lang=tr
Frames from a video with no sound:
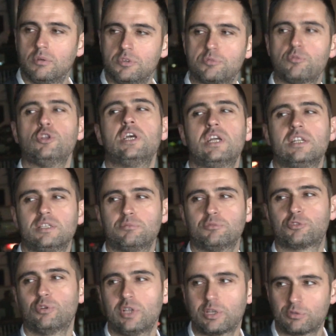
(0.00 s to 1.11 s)
Bizim öyle
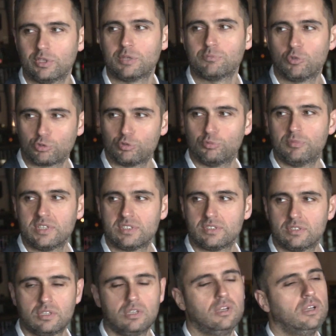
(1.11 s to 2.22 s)
ayarlarımız kolay kolay bozulmaz.
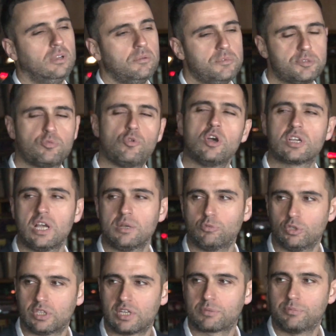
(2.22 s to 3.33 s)
Biz puan kaybı
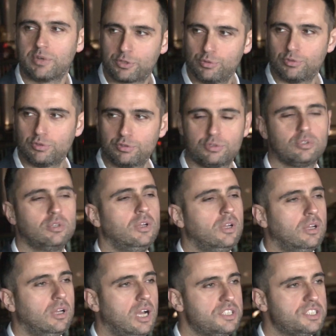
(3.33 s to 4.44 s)
olarak bakıyoruz.
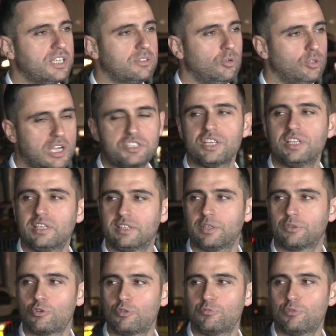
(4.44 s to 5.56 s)
Ancak olan şeyleri de
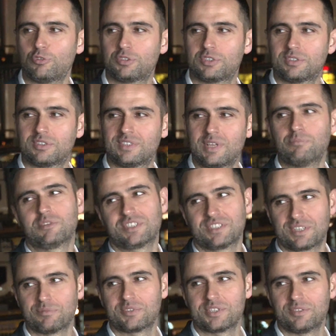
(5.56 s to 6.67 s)
görmüyoruz. Sanmasın
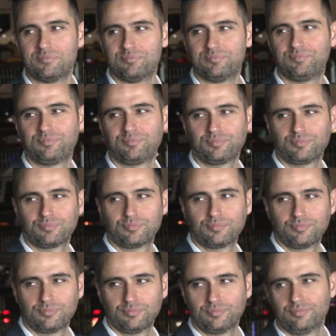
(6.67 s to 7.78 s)
kimse. Koridorda
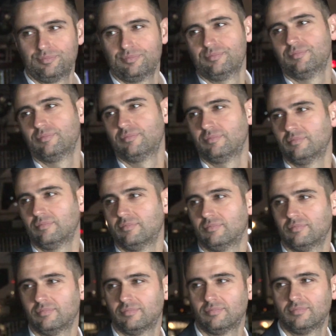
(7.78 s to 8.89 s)
da galiba gerginlik
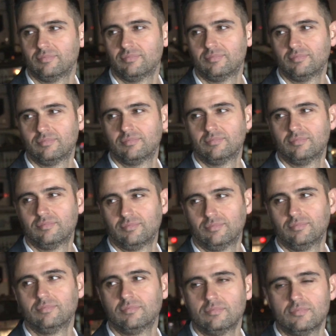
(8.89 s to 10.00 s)
devam etti Ceyhun Bey. Orada
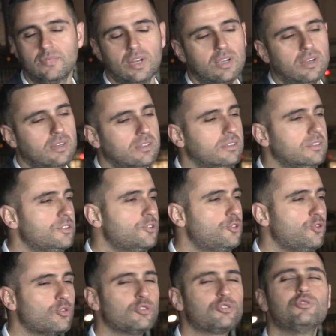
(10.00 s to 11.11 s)
yaşananlar nelerdi acaba?
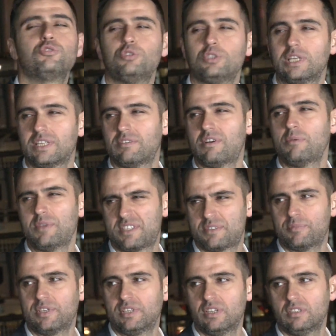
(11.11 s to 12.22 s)
Çok uzun süre devam
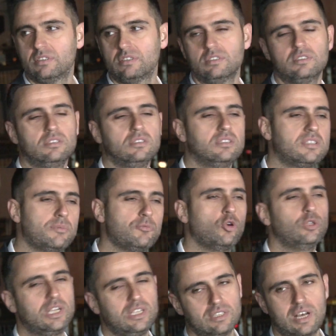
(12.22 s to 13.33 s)
etmedi. Ee, tabii
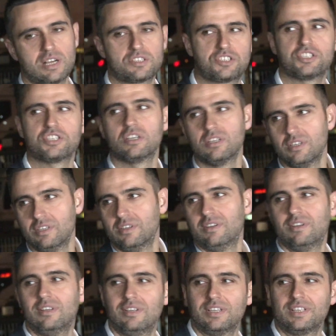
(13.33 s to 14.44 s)
olayın artçı
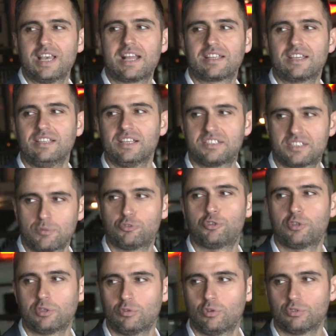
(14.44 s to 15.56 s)
e, gerginliği kısa bir
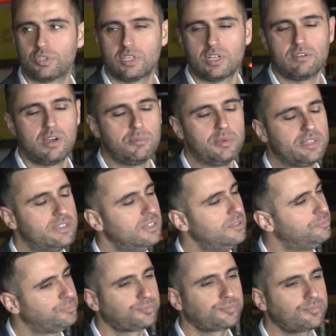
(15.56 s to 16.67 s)
sürede olsa devam etti.
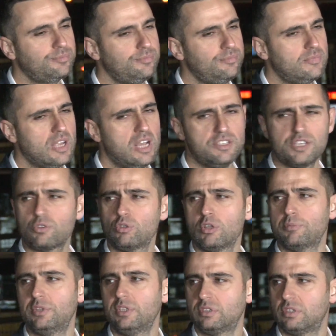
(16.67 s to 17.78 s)
Ancak
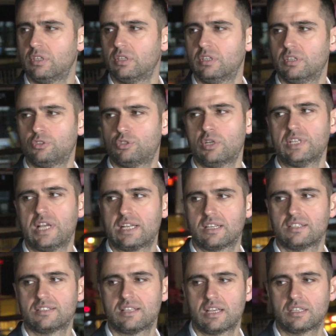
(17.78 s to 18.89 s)
olabilir. Ee, şu anda
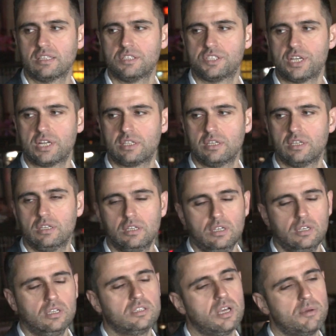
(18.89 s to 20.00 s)
herkes sakin içeride.
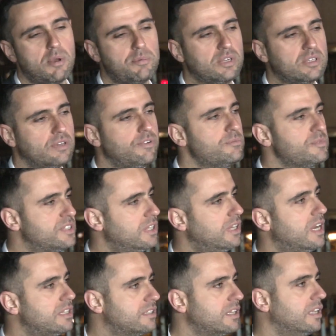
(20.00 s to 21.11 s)
Tamamen kafamızda
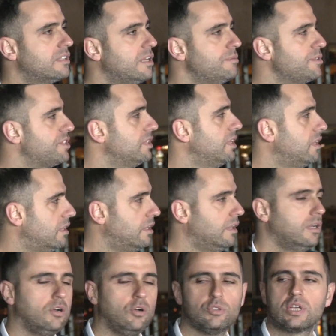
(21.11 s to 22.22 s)
artık Altay maçına
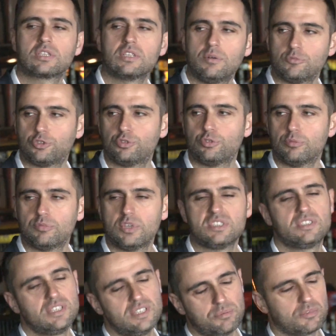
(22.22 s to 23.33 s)
odaklanmış
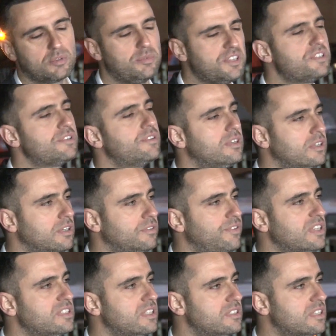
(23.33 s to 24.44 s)
durumdayız. Dediğim gibi hiç e,
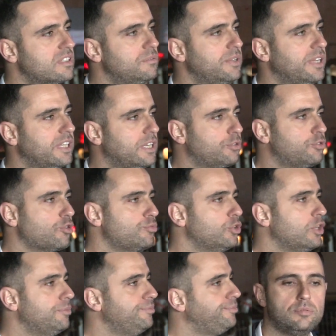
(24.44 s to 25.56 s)
fazla takılmaya gerek yok
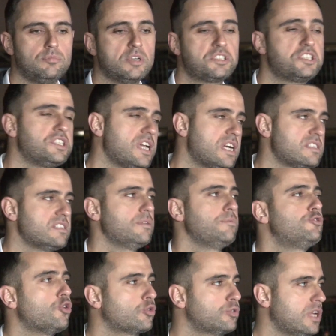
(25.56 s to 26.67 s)
buna. Maç içerisinde
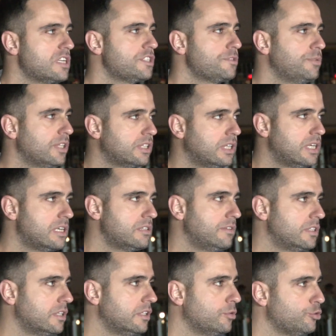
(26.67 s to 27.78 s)
birçok tartışmalı kararı
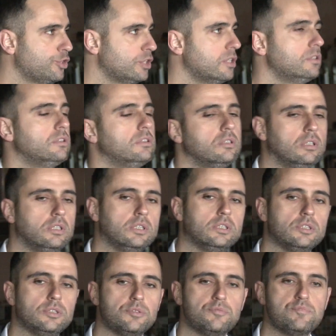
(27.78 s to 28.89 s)
var Ali Hoca'nın. Ee,
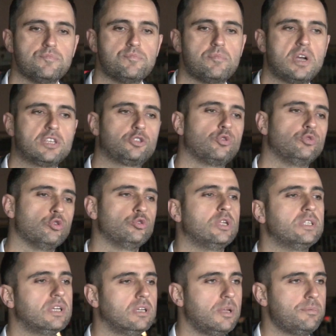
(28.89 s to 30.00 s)
Maç
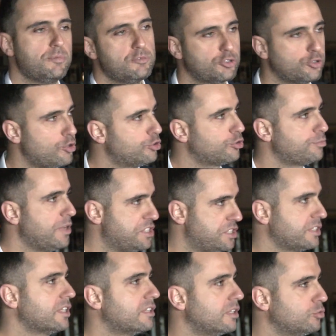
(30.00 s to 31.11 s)
sonunda da hepimiz gördük. 5
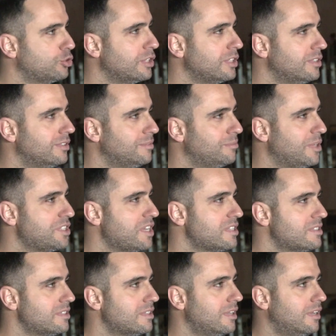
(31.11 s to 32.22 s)
dakika uzadı maç
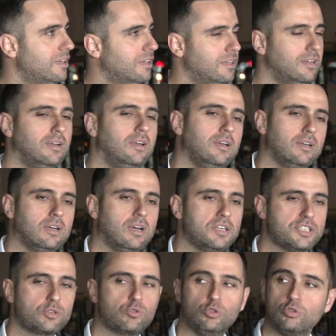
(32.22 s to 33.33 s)
aslında.
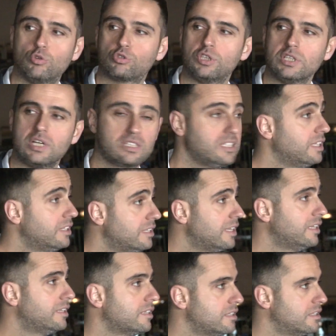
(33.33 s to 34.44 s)
Ancak golü 90 artı
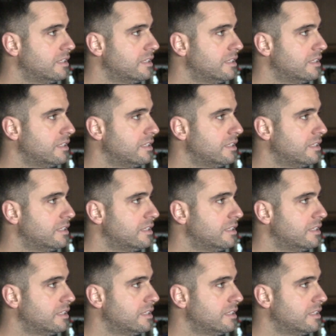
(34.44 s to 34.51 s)
7'de e,